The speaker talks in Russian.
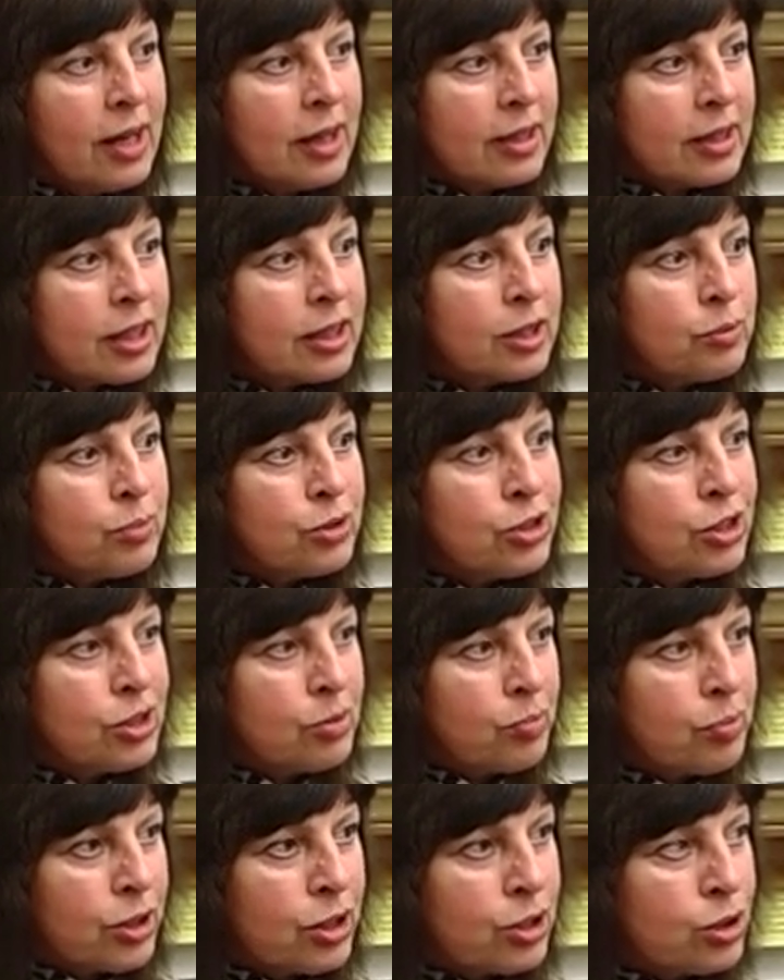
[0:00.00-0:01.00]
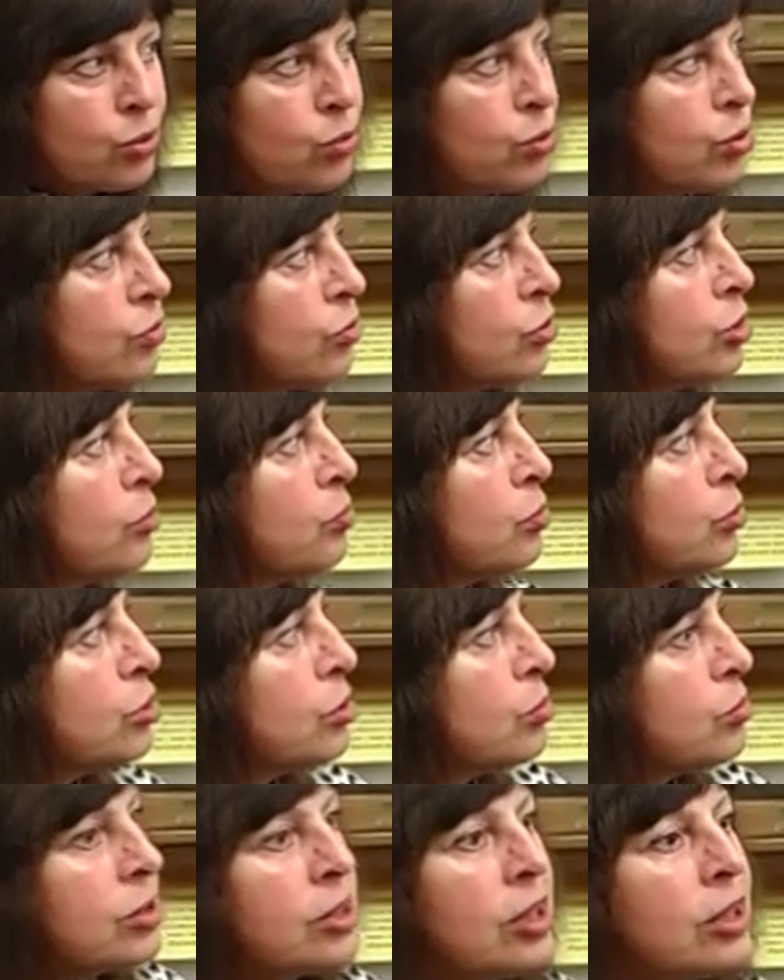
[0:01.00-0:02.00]
Как обычно происходит, вот,
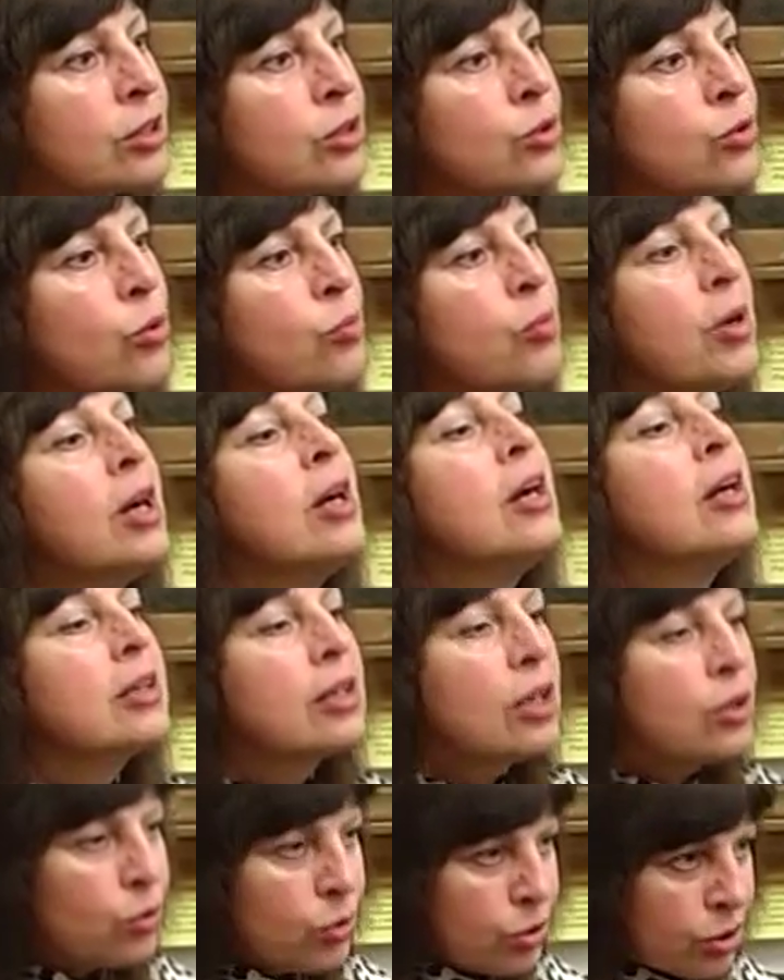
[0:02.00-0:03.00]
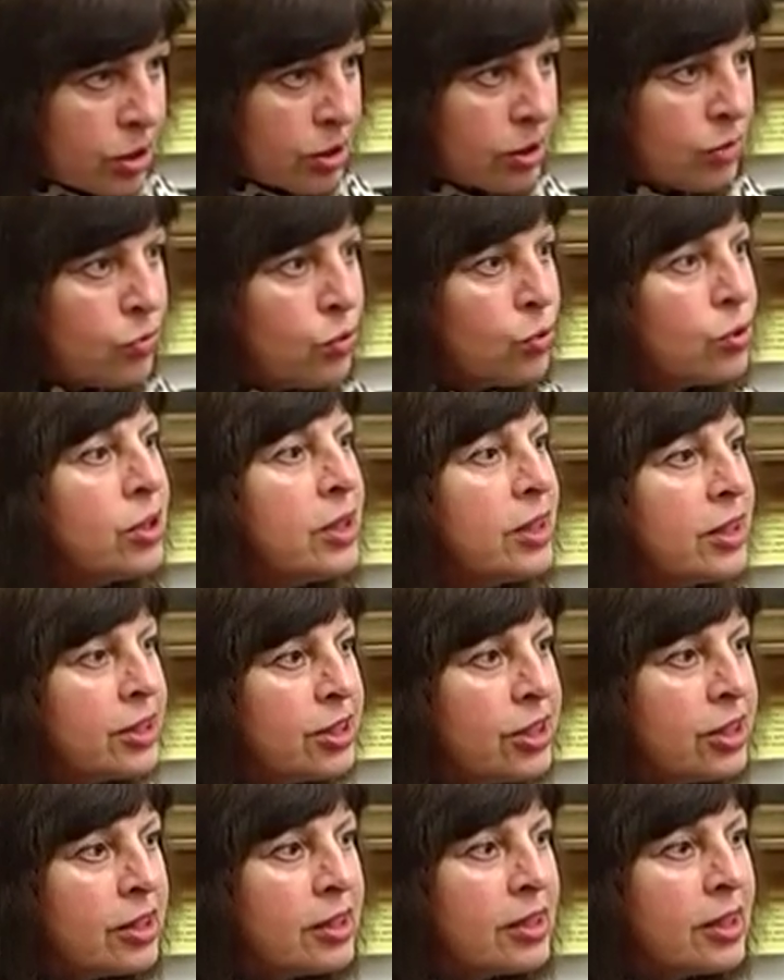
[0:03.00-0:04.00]
допустим, за окном какой-то звук или
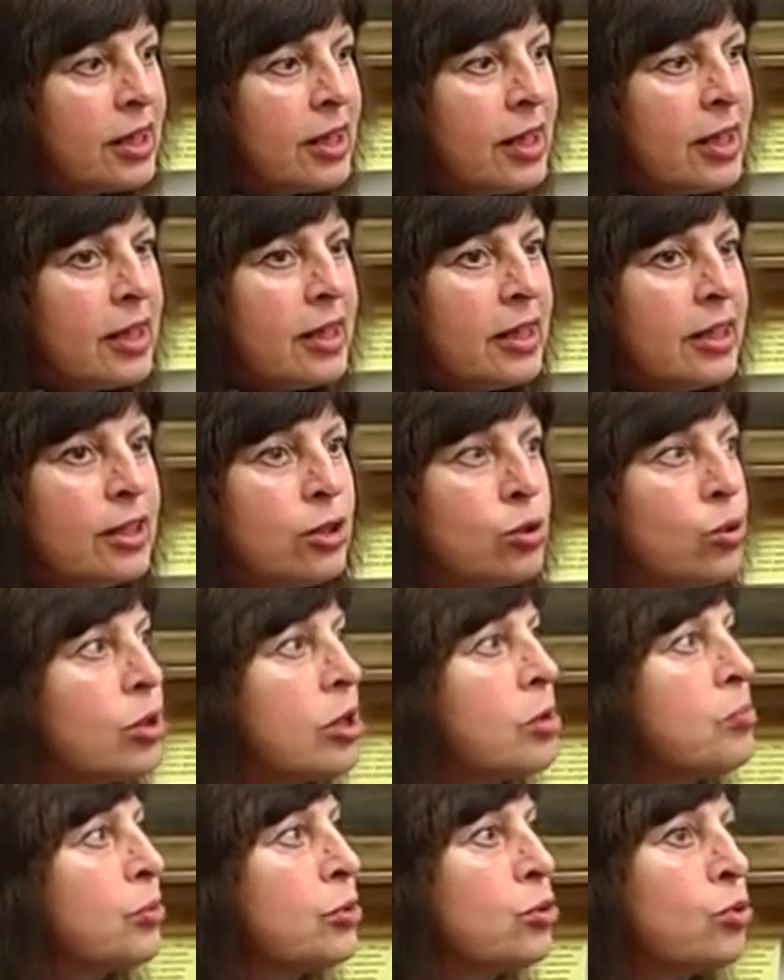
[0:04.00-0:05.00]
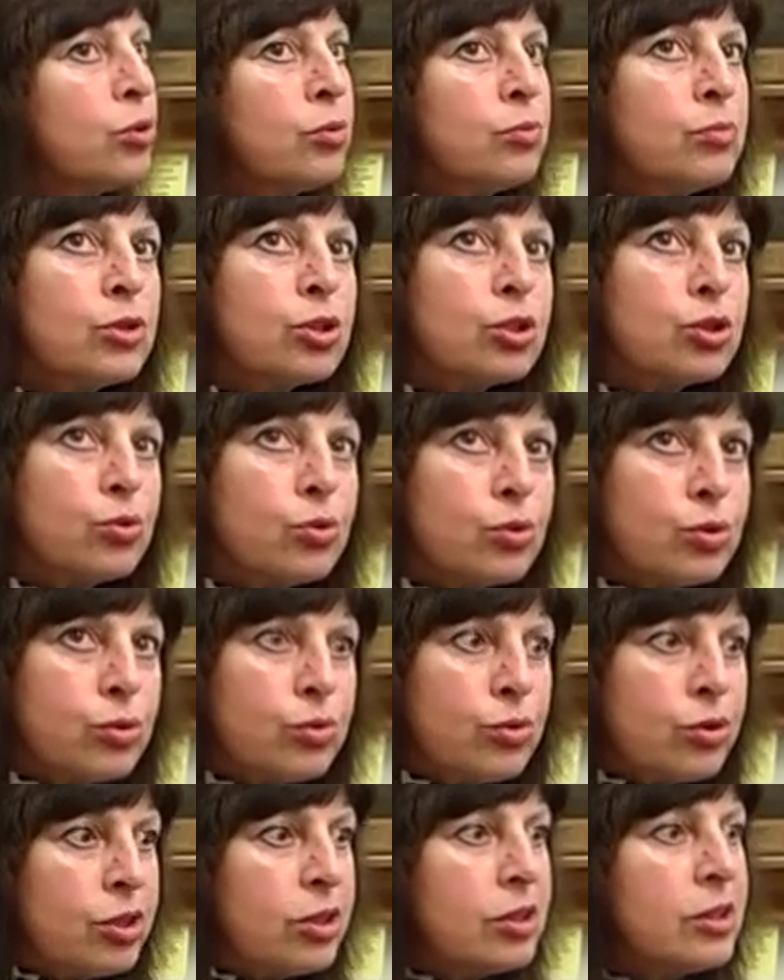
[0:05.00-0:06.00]
крик, и только потом мы, что
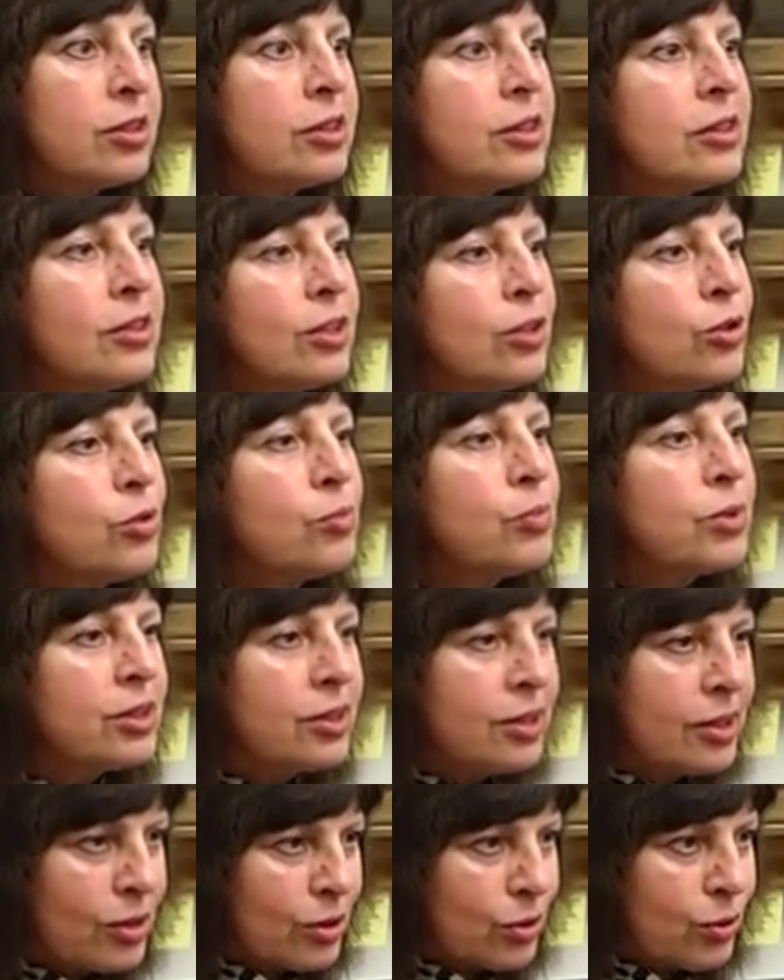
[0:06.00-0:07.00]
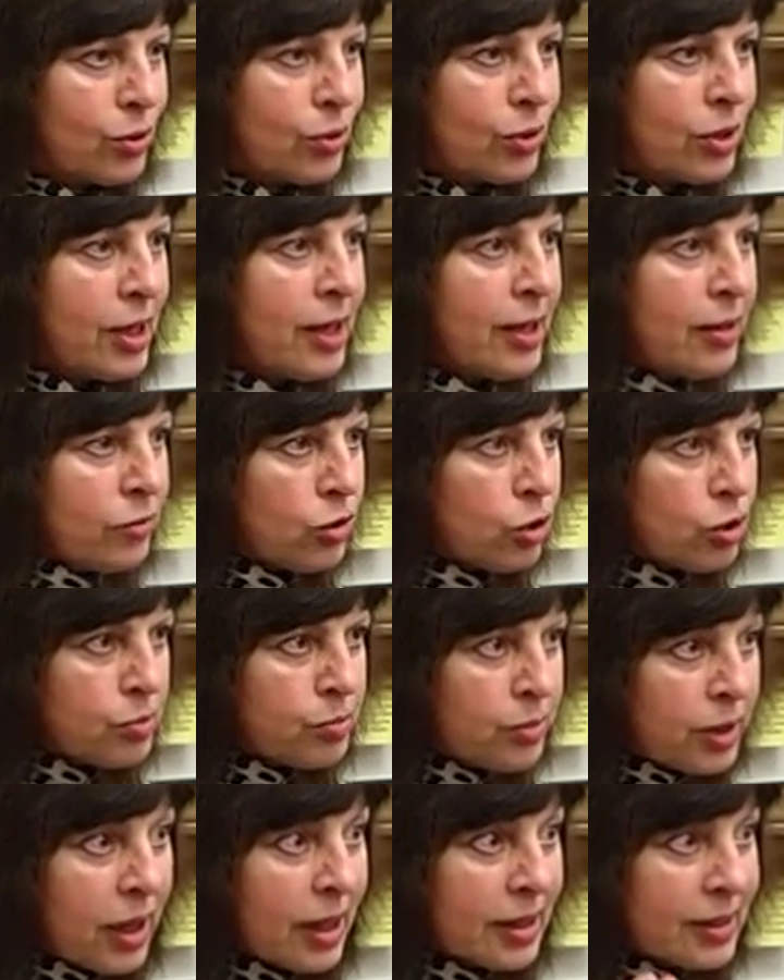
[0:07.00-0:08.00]
случилось, и даем оценку. То есть
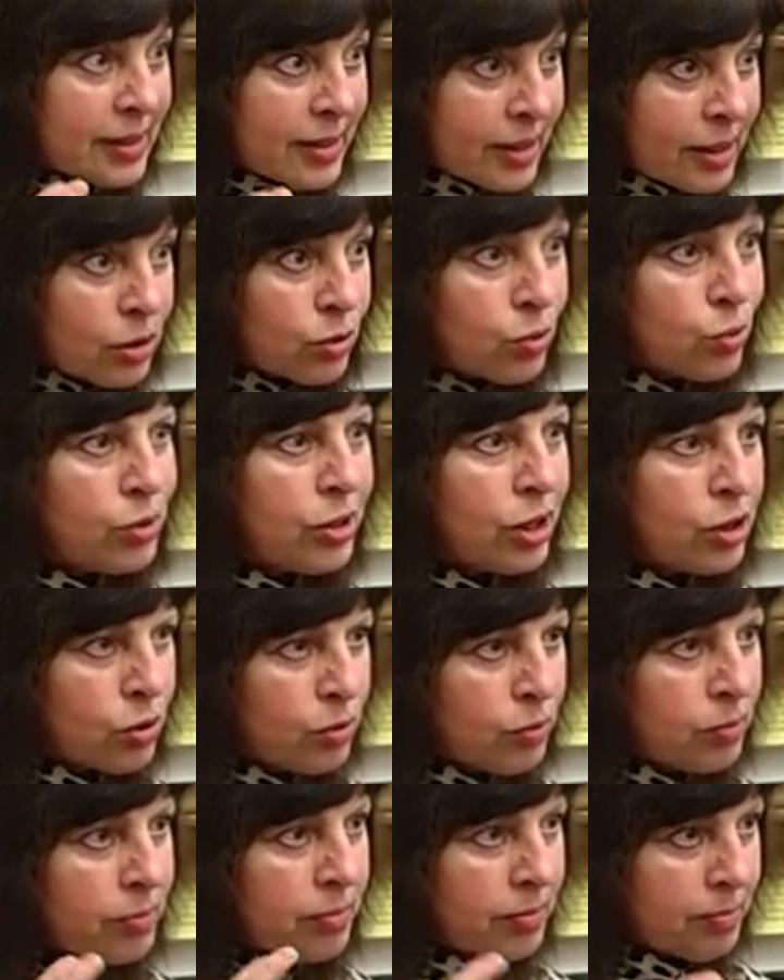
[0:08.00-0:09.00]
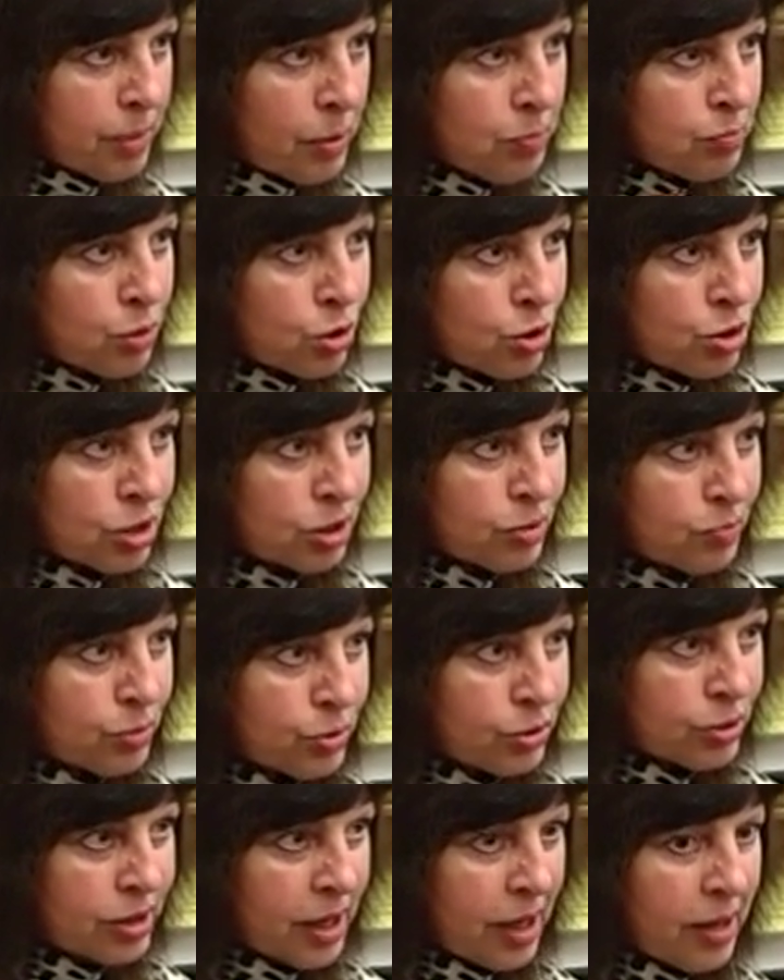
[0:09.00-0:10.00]
мы оценку даем попозже,
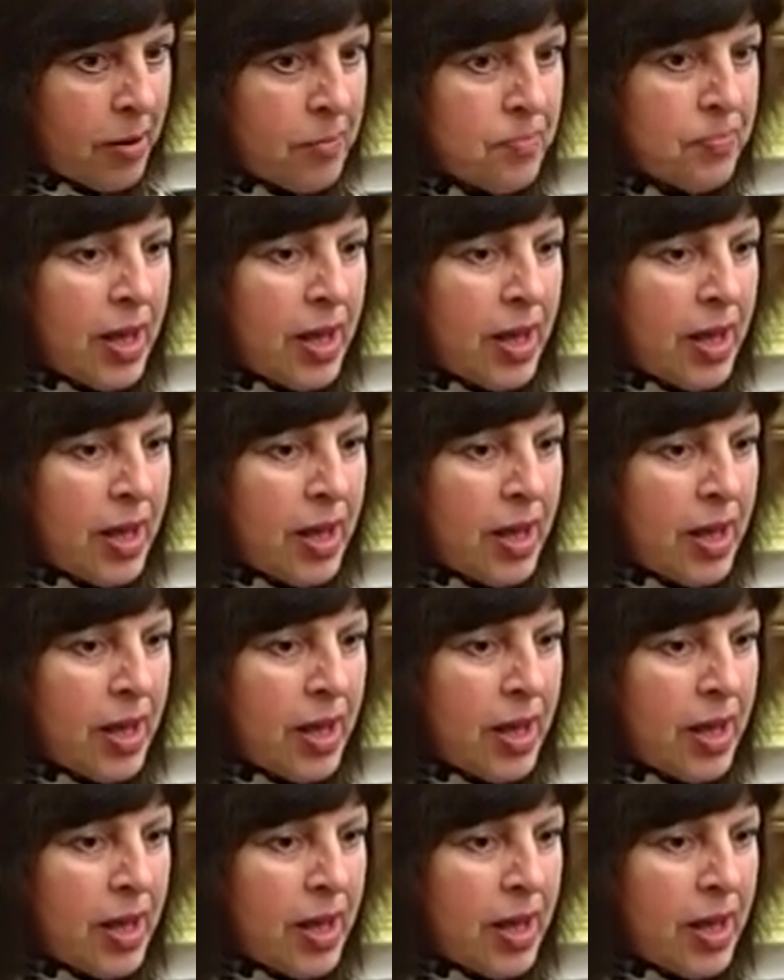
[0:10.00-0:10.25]
спустя,